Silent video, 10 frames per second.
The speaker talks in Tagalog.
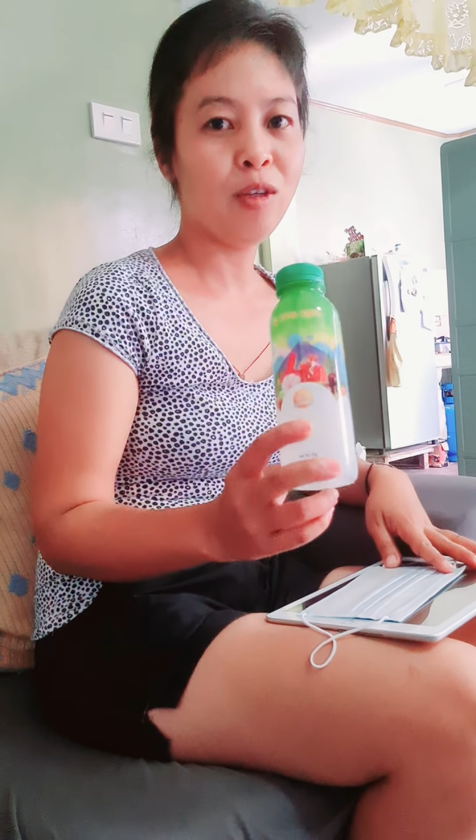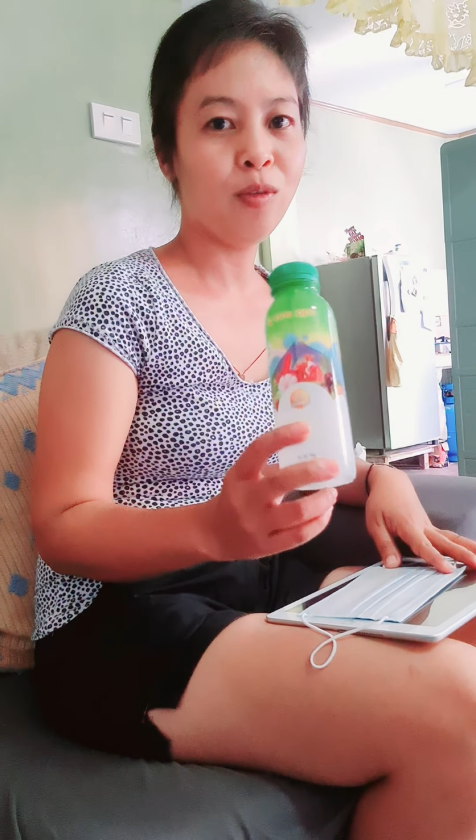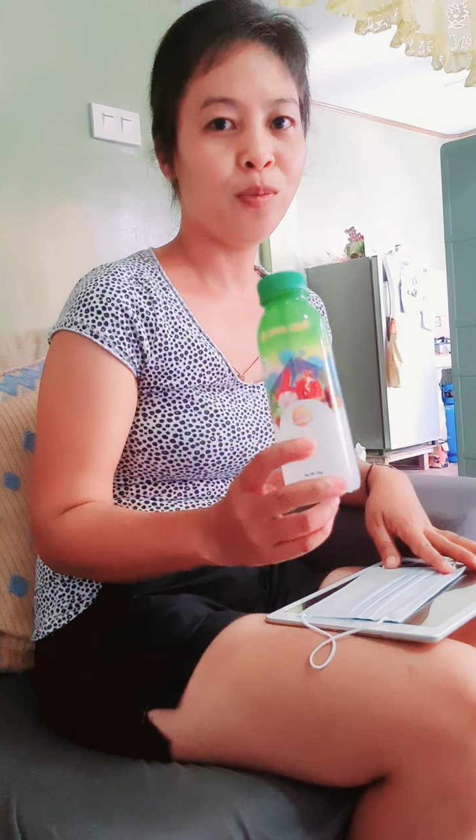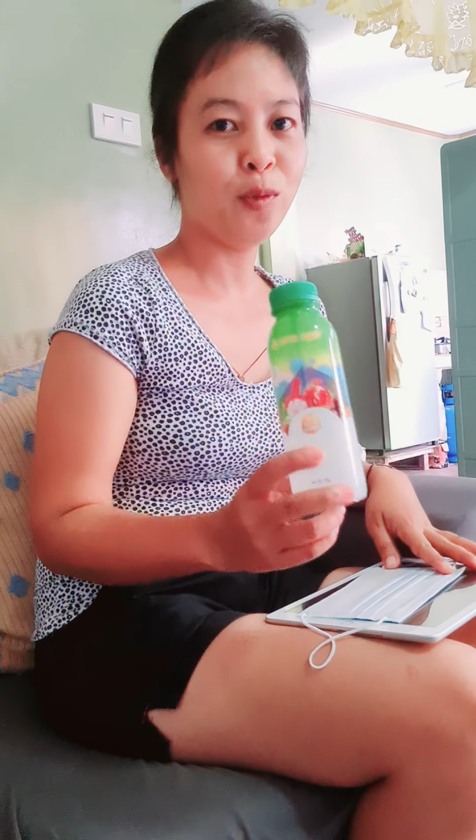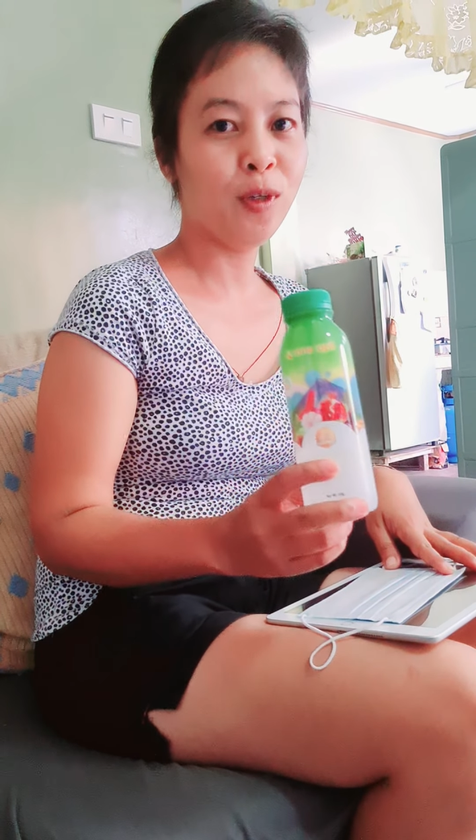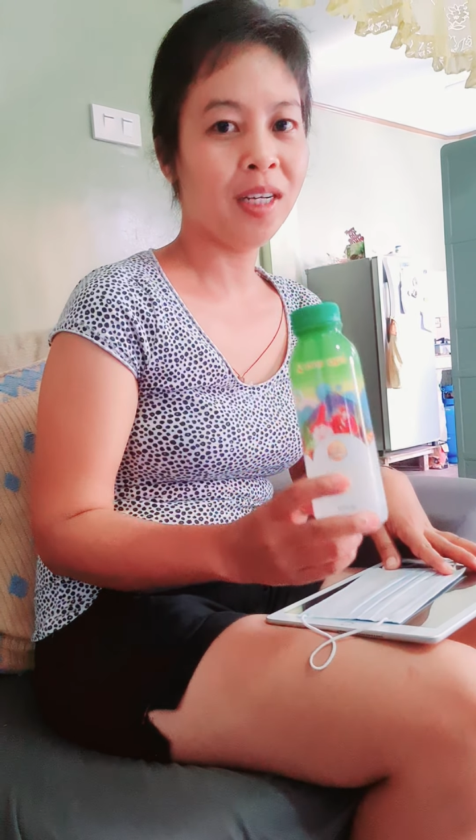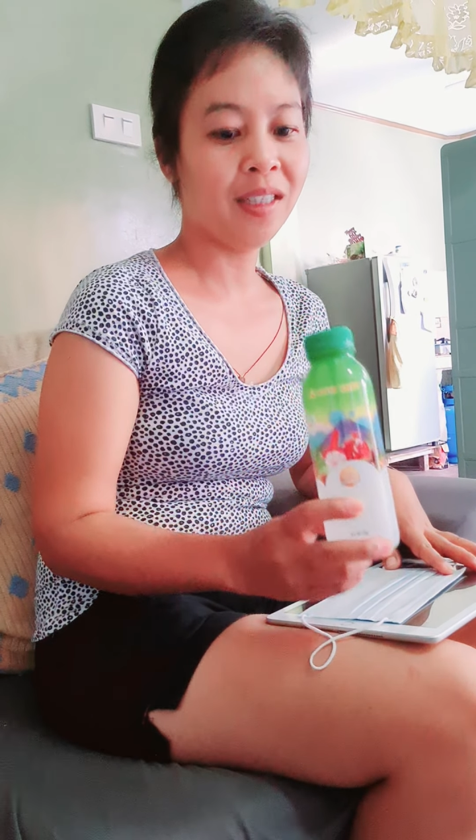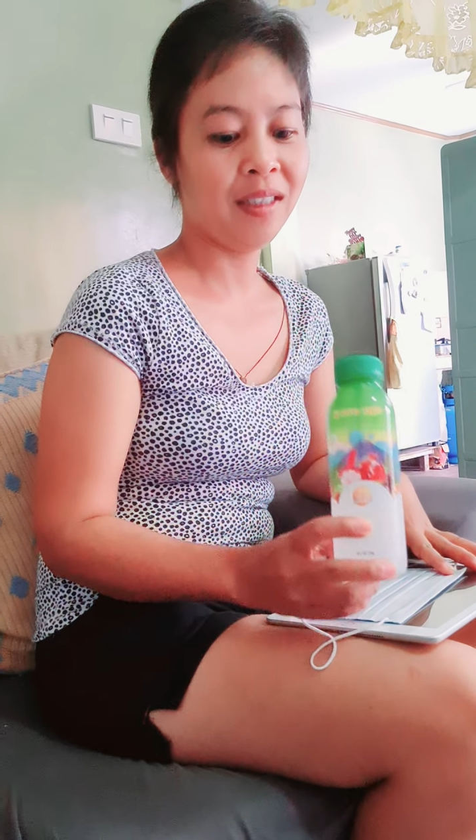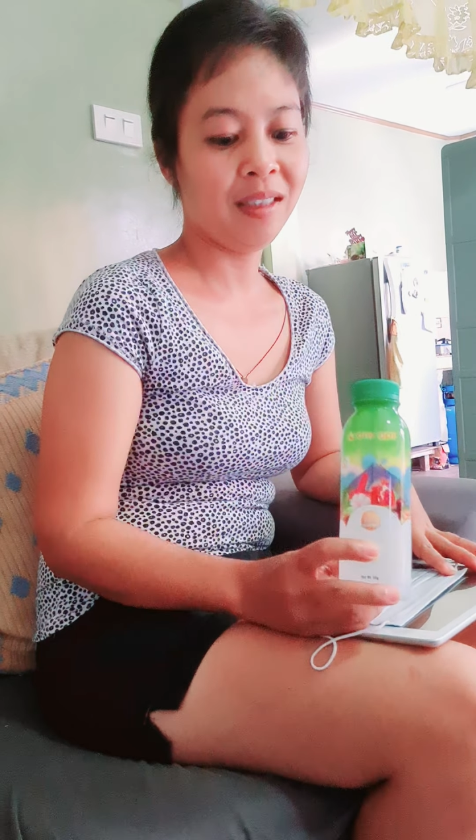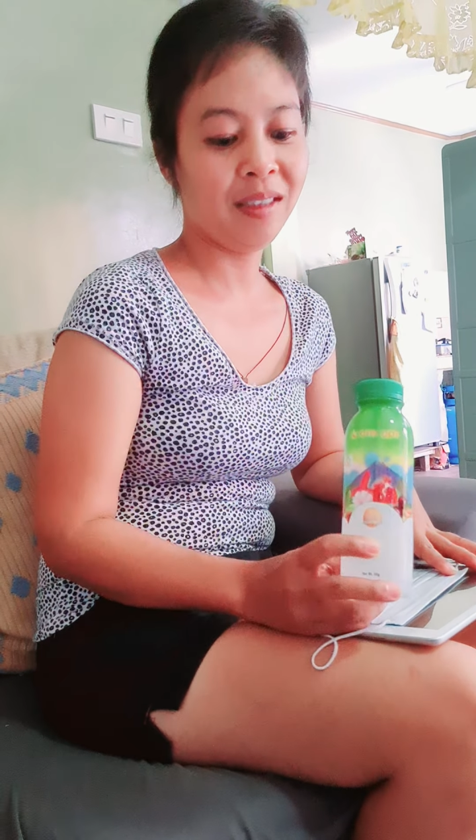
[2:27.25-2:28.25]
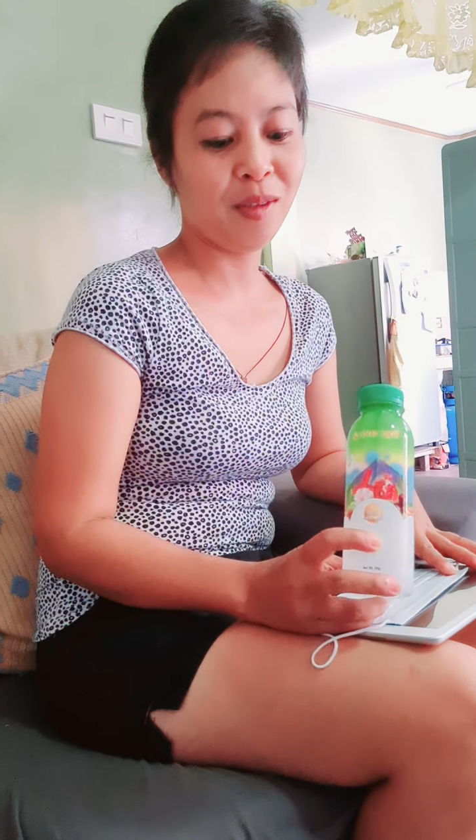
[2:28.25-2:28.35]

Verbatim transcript: nyo munang